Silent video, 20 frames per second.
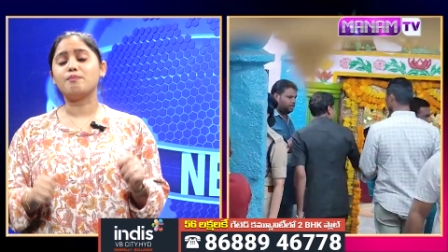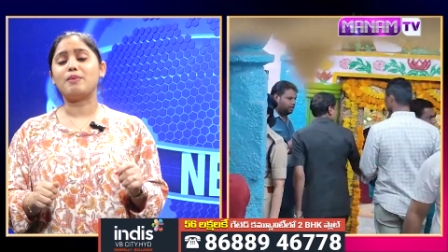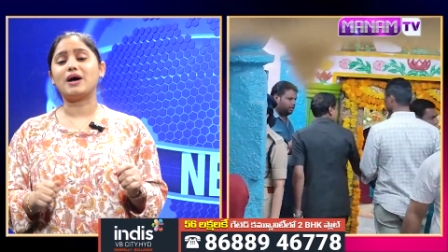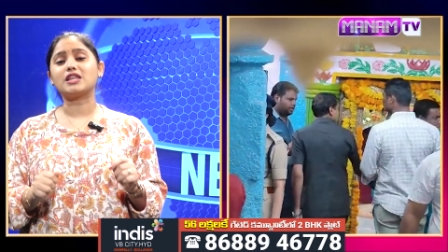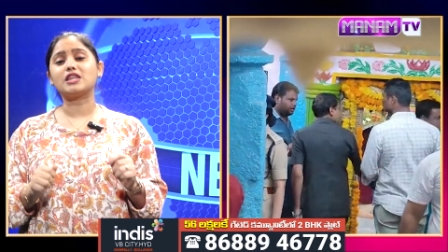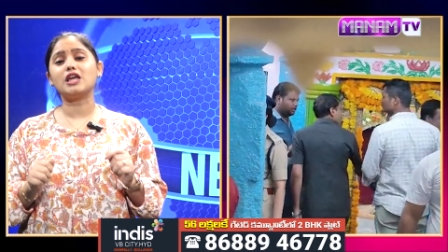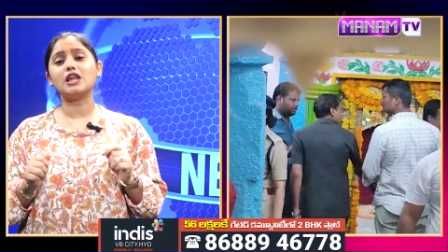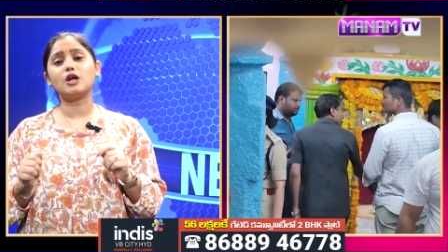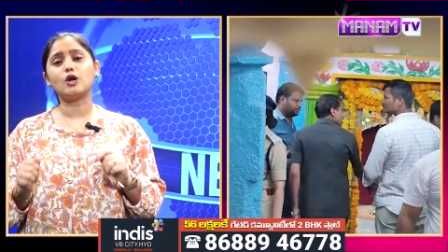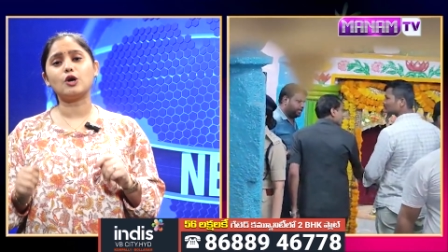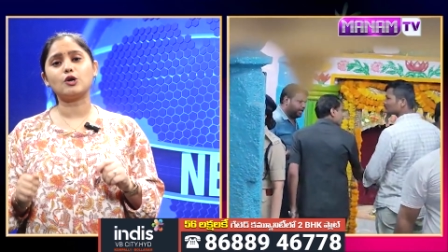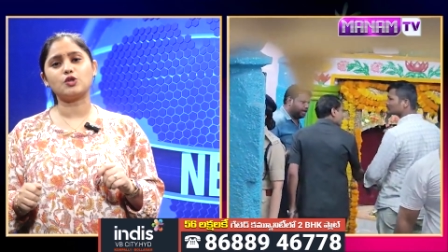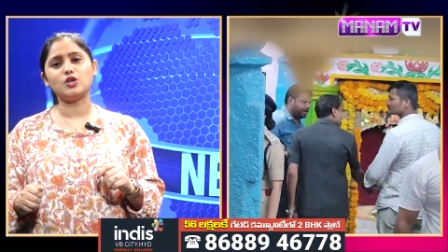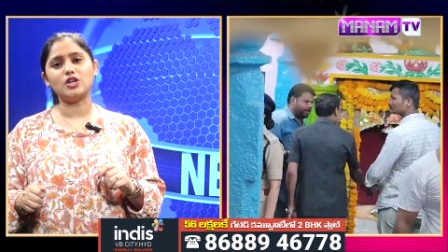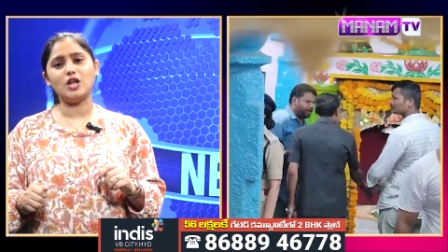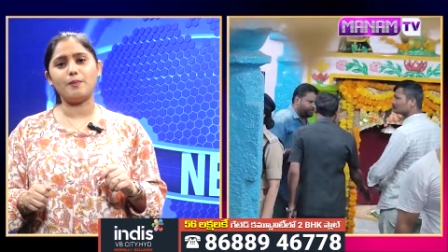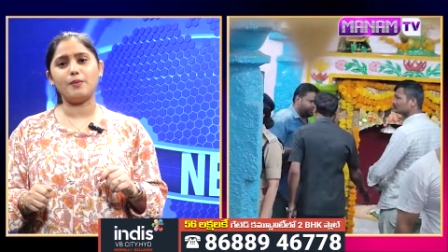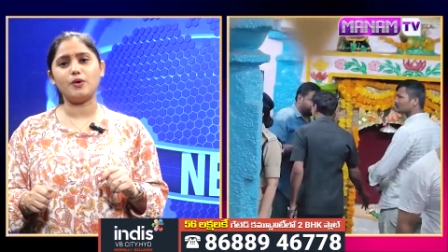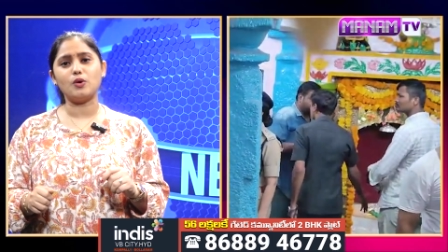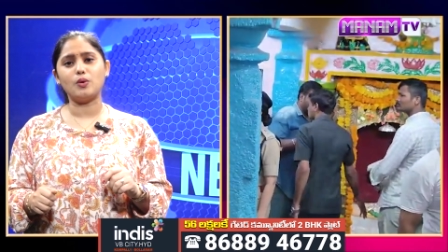బద్దలు
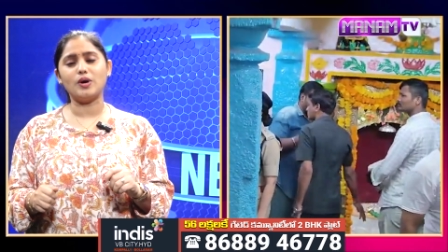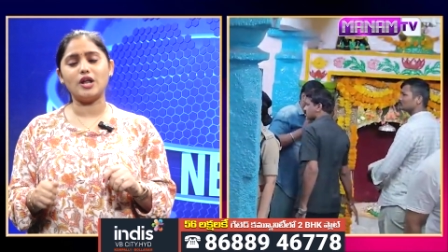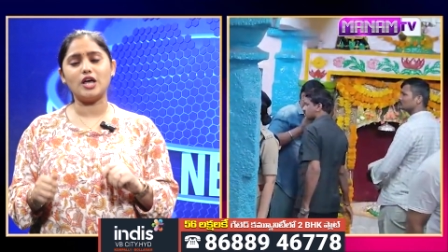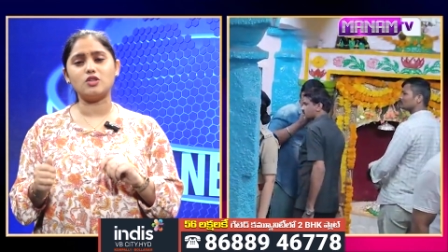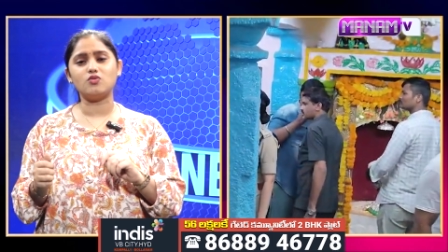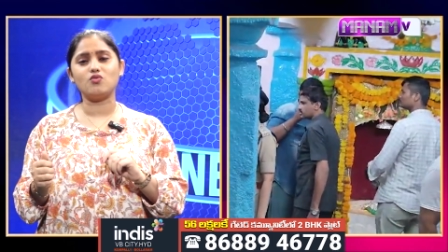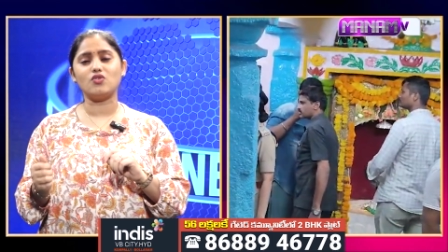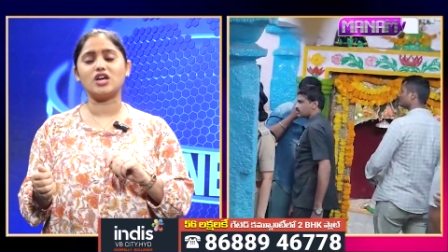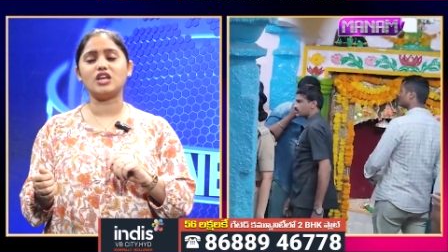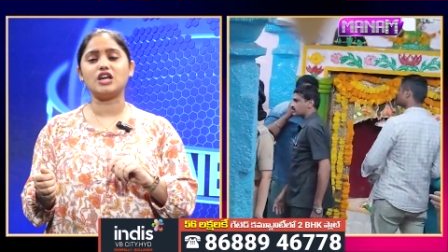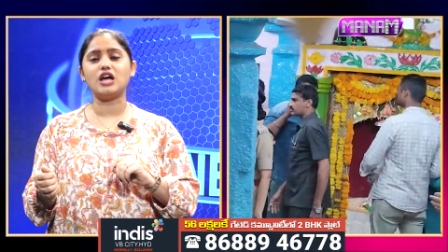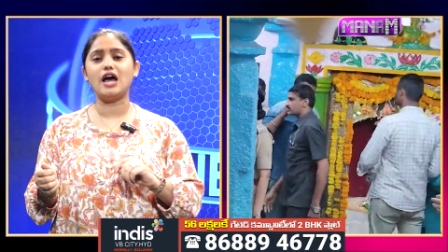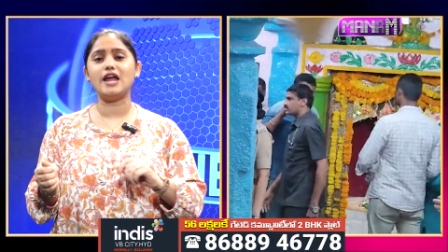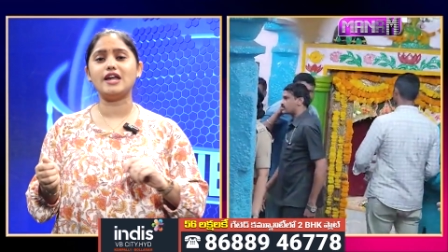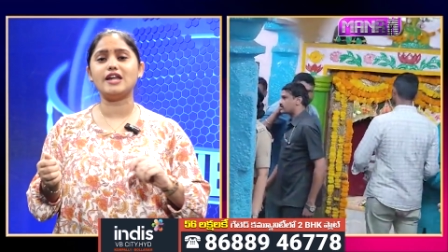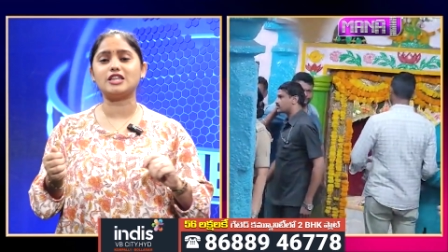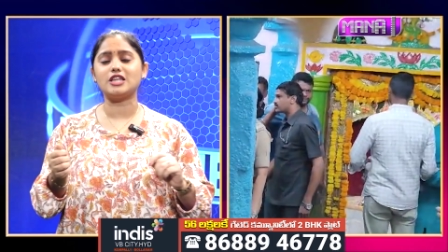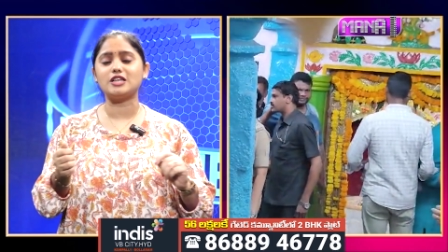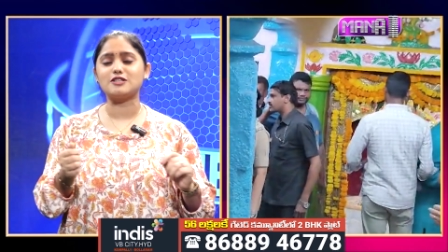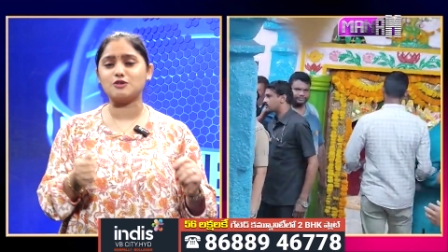కొడుతున్నప్పుడు కూడా
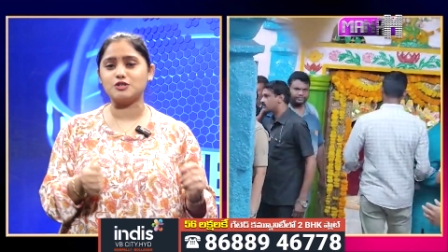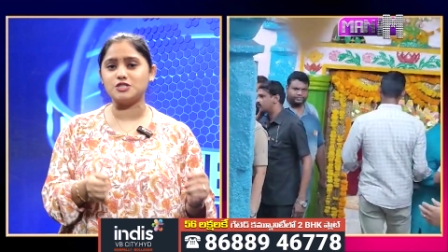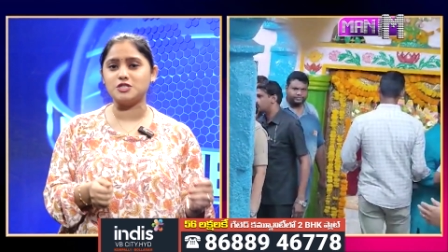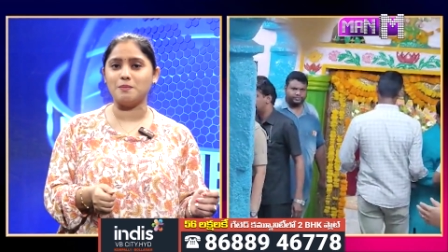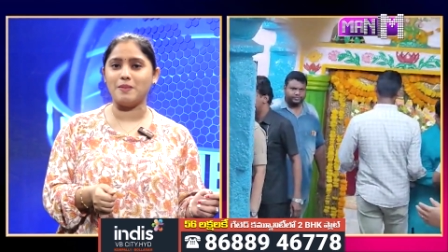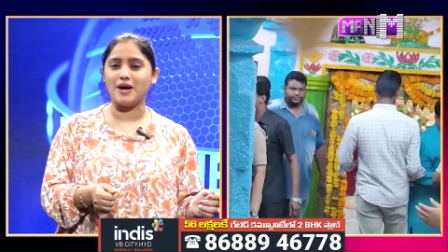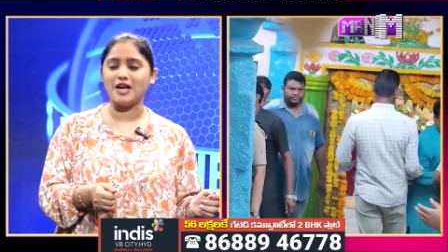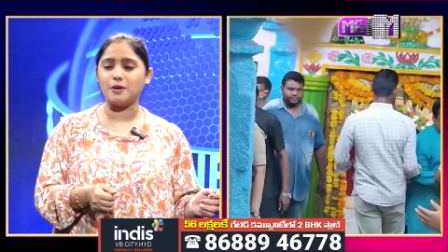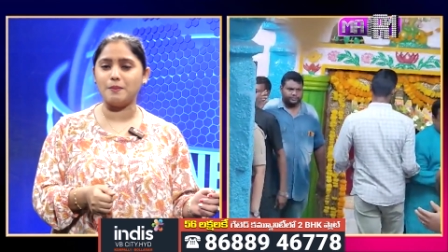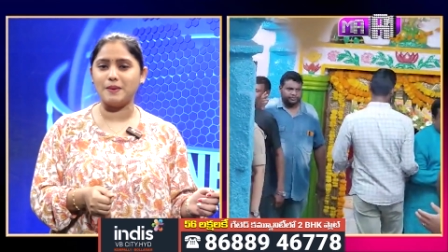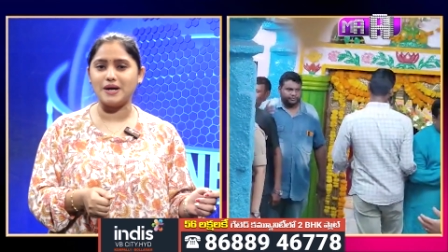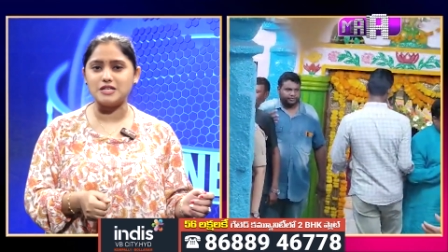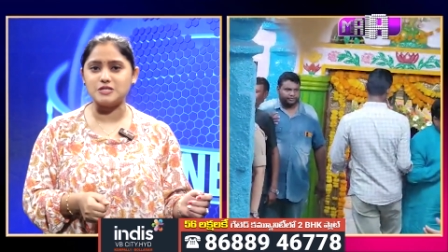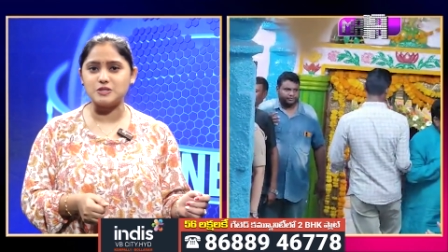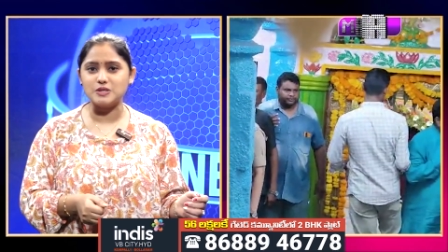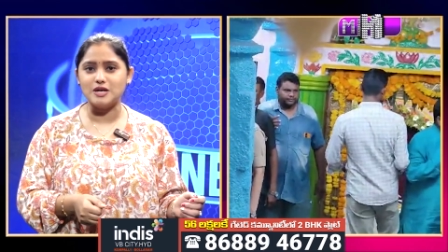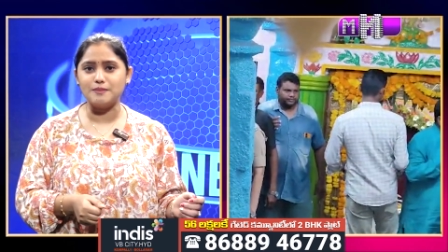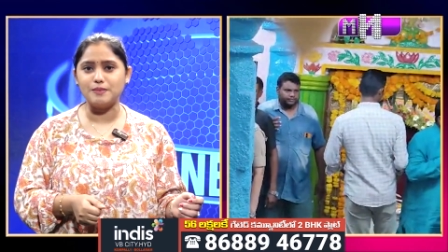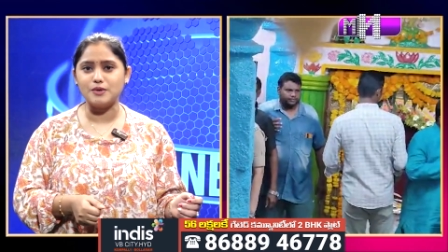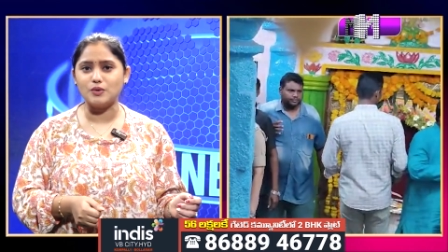విగ్రహాన్ని తీసుకొచ్చి బయట
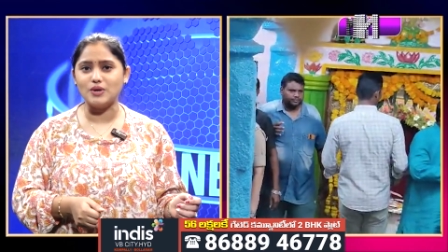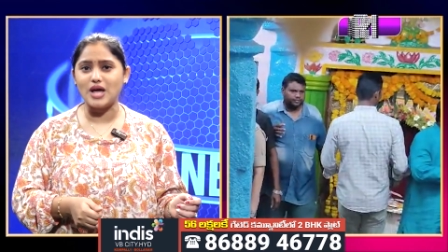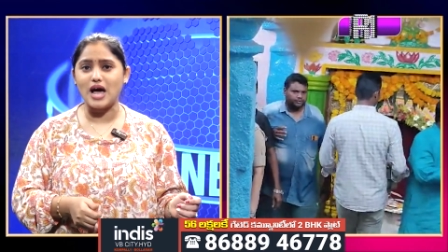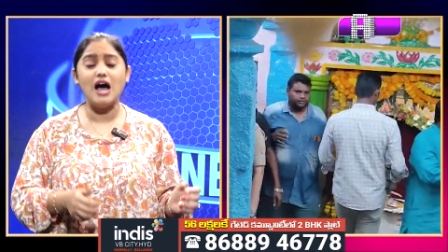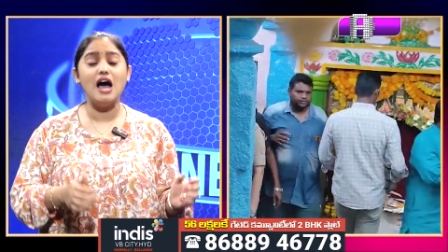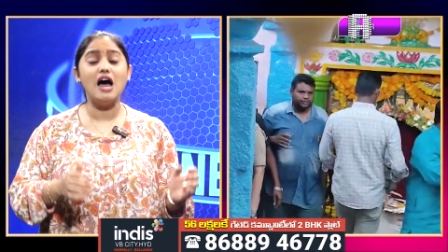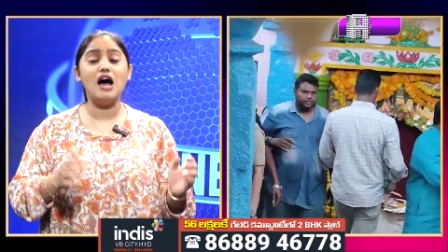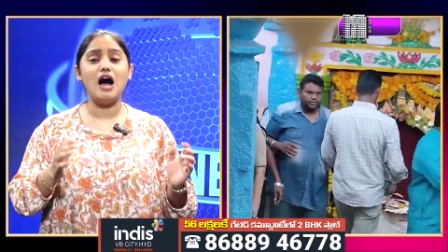పడేస్తున్నప్పుడు కూడా